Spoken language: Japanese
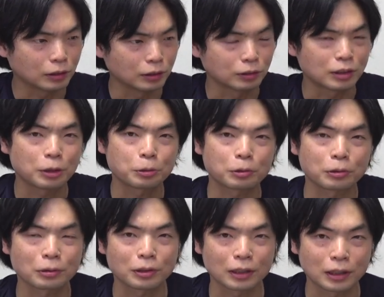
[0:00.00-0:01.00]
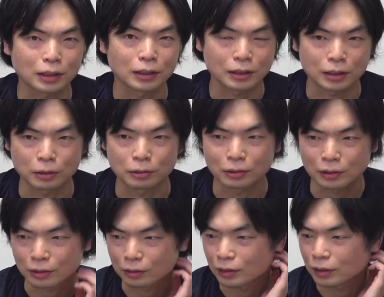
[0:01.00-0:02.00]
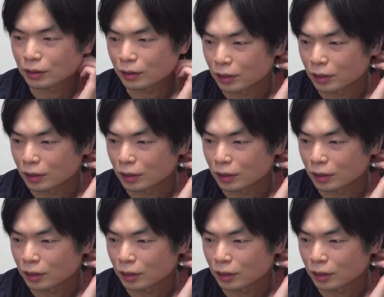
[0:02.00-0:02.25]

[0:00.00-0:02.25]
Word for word: 受験票届いてないんですけどって言って